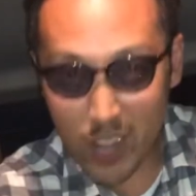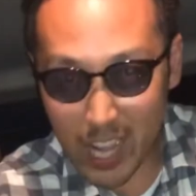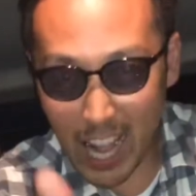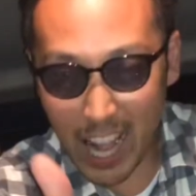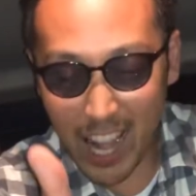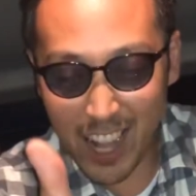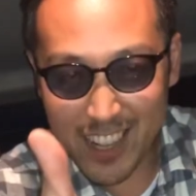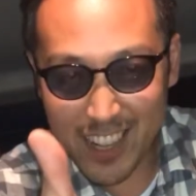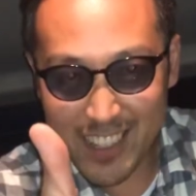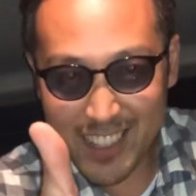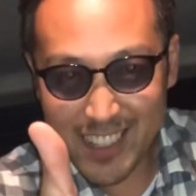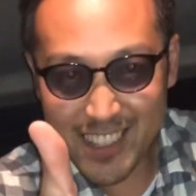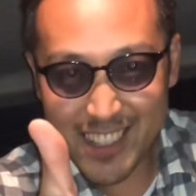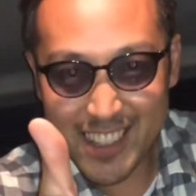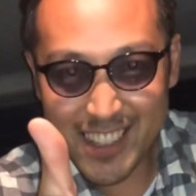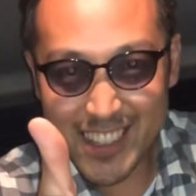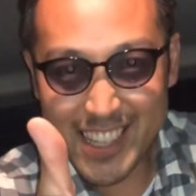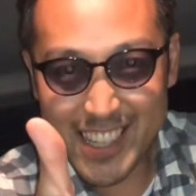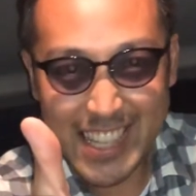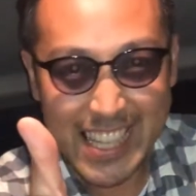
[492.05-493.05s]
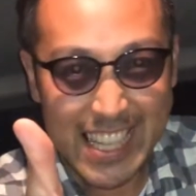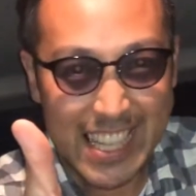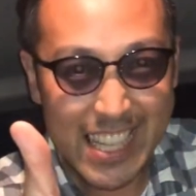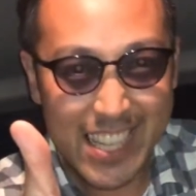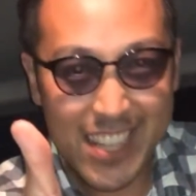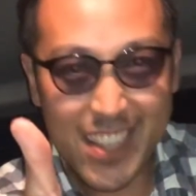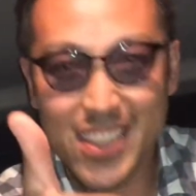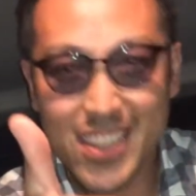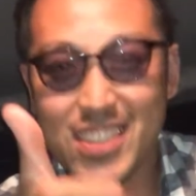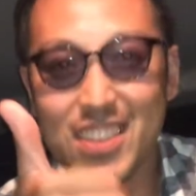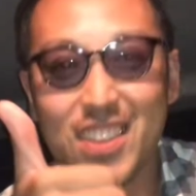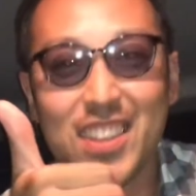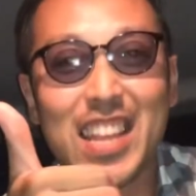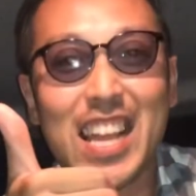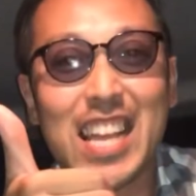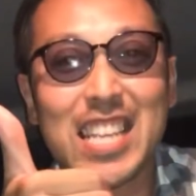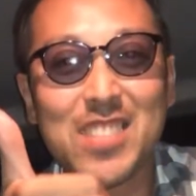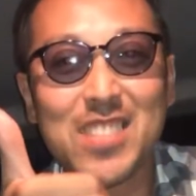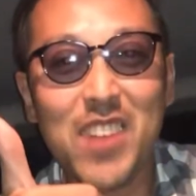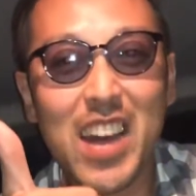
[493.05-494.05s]
価、よろしくお
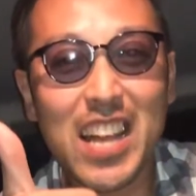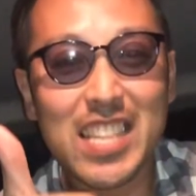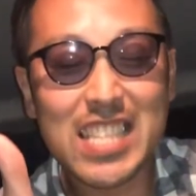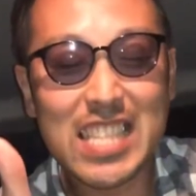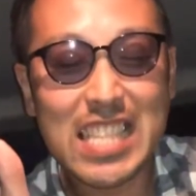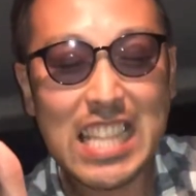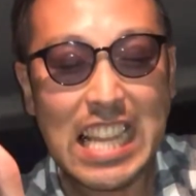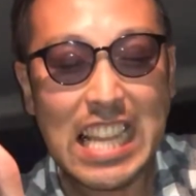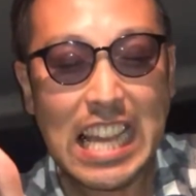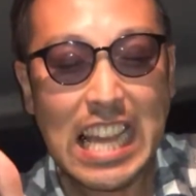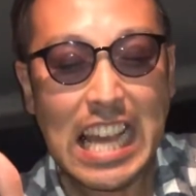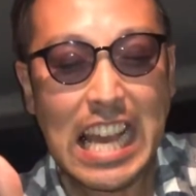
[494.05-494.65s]
願いします。